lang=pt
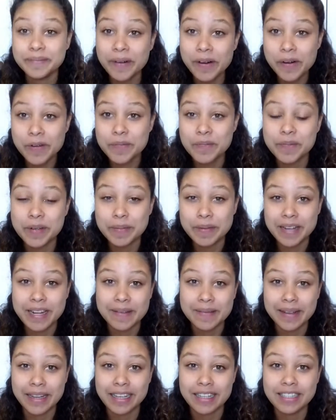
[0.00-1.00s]
Bom,
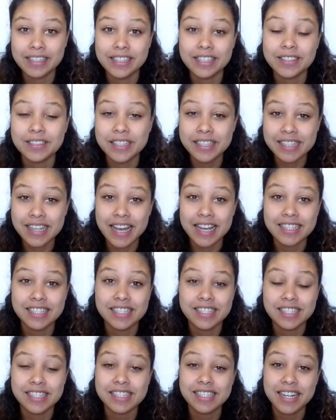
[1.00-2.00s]
primeiramente, não se esquece
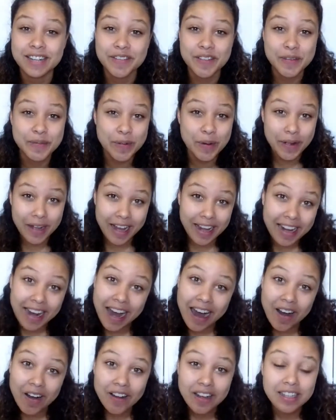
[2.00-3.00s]
de se inscrever no meu
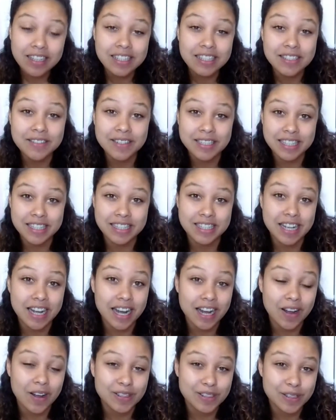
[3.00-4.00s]
canal. Se você
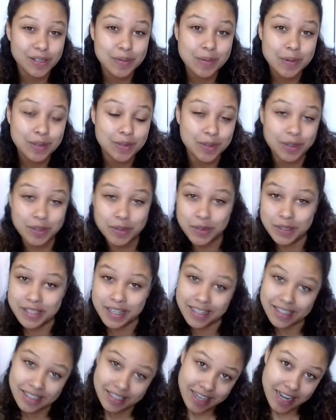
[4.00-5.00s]
já gosta dos meus vídeos, se
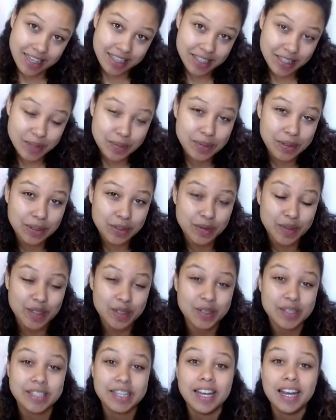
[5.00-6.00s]
você já assiste meus
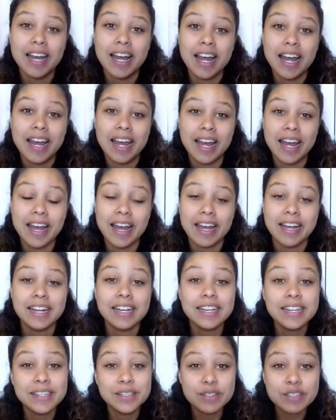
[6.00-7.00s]
vídeos, é,
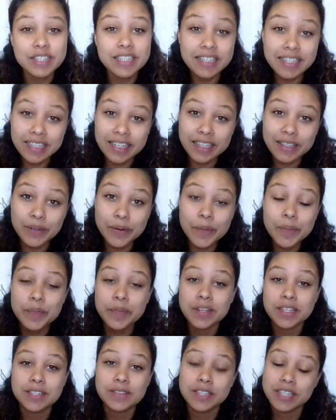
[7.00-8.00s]
clica no sininho
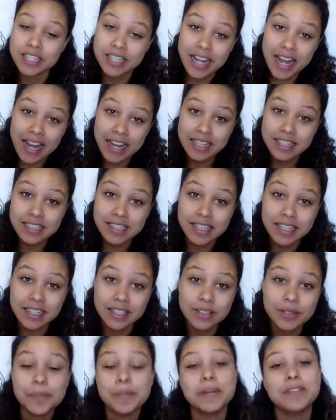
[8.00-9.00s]
se você já é
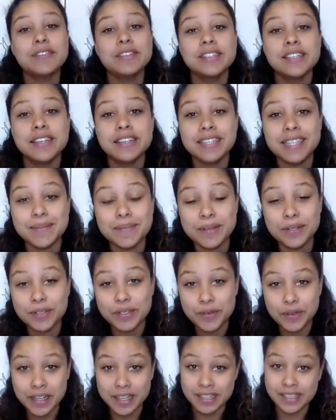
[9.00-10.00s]
inscrito para você receber
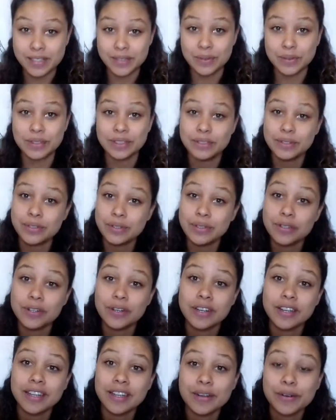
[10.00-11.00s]
notificação quando
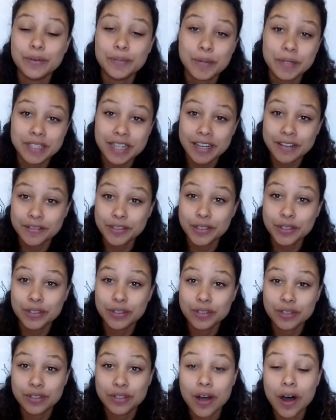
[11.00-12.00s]
eu postar vídeos
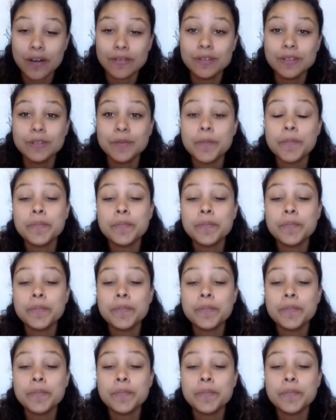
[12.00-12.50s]
novos.